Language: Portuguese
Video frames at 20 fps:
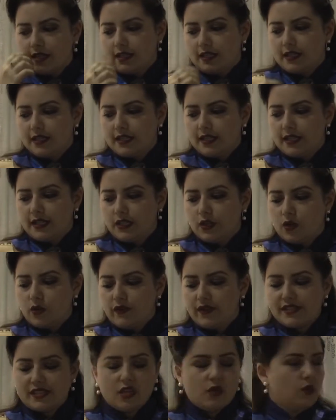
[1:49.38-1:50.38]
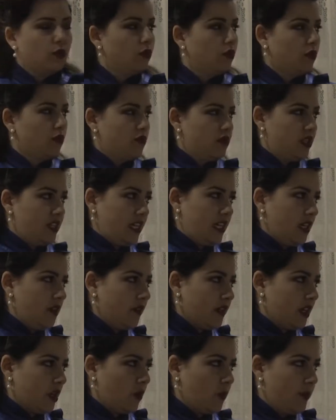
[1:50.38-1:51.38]
Ah, eu conversei com o Dom
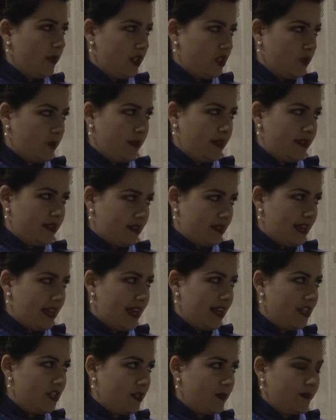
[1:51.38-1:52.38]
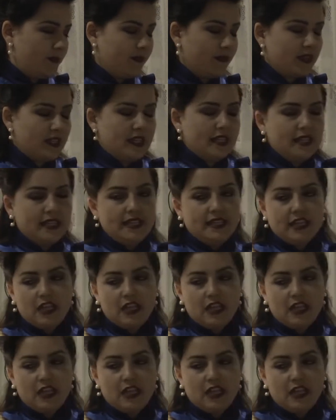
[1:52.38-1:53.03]
Gílio, que é o bispo da cidade, e